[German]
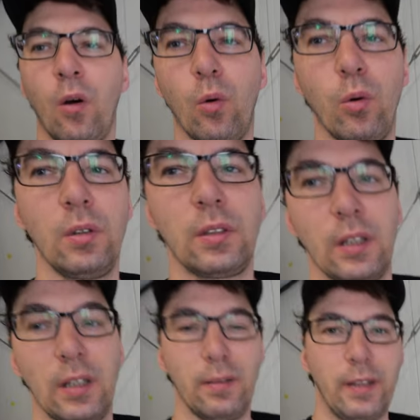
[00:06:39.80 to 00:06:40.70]
Und
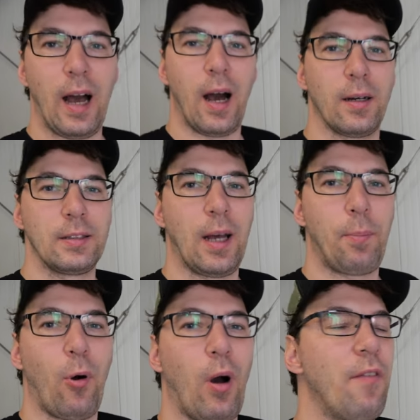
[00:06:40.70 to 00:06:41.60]
äh, ja, ich
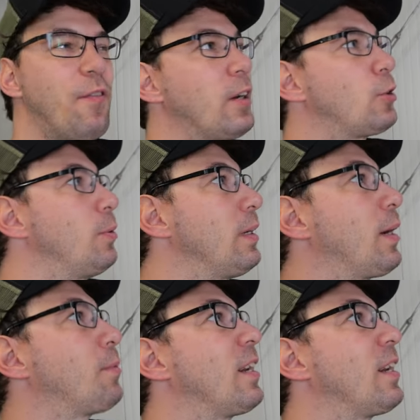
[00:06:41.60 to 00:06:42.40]
habe auch anfangs überlegt gehabt,